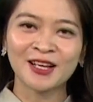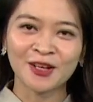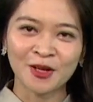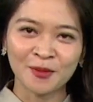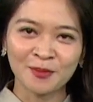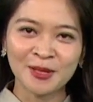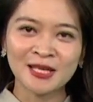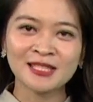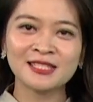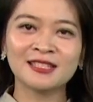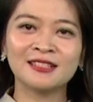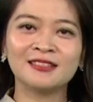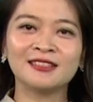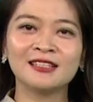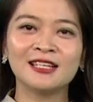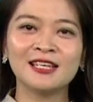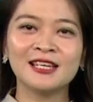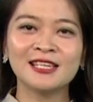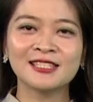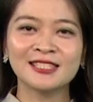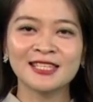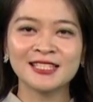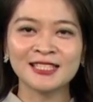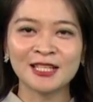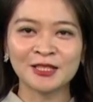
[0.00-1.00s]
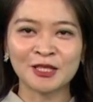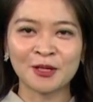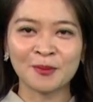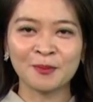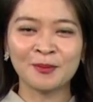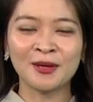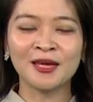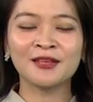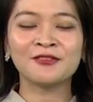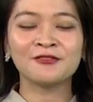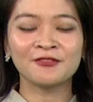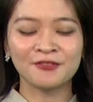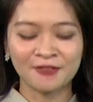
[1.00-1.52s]
còn bây giờ xin chào tạm
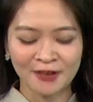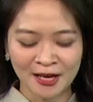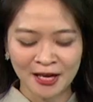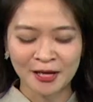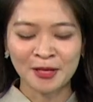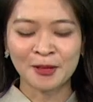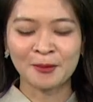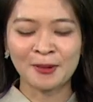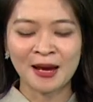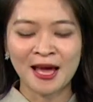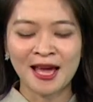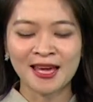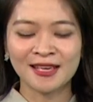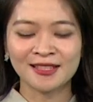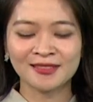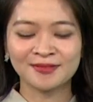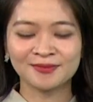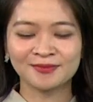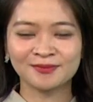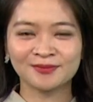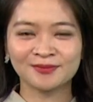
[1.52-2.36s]
biệt và hẹn gặp lại